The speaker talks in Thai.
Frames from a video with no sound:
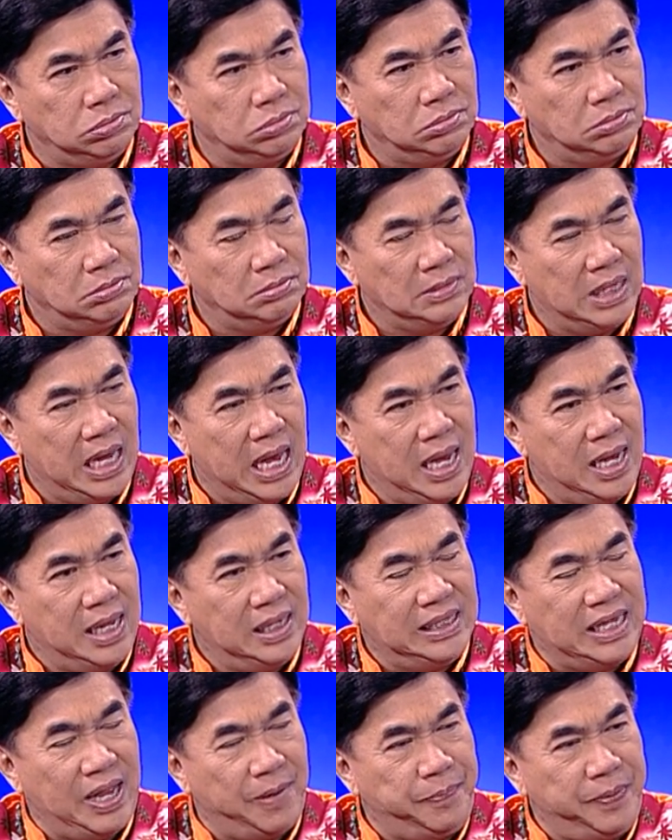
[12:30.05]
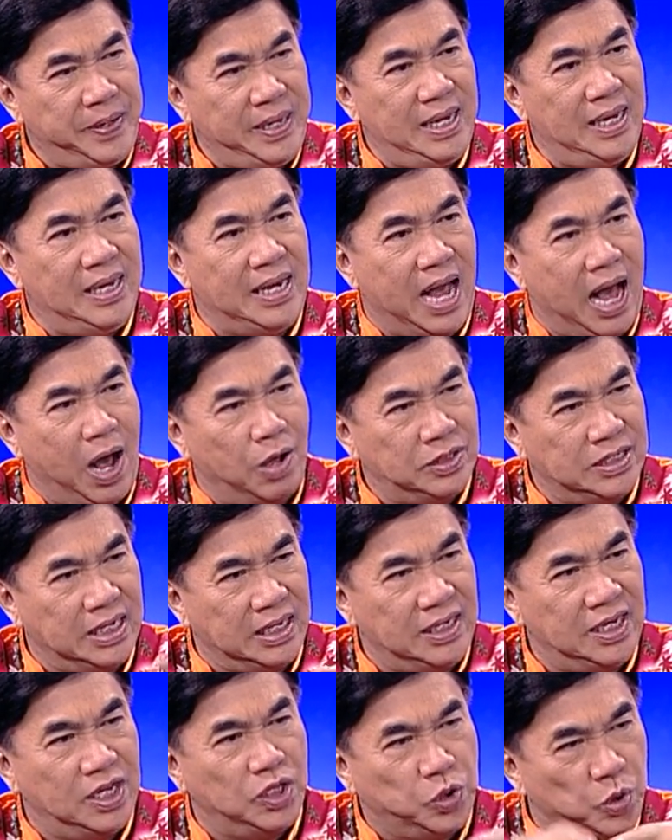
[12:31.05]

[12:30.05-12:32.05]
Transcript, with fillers: ครับ แต่พี่เนี่ยเอาสิ่งที่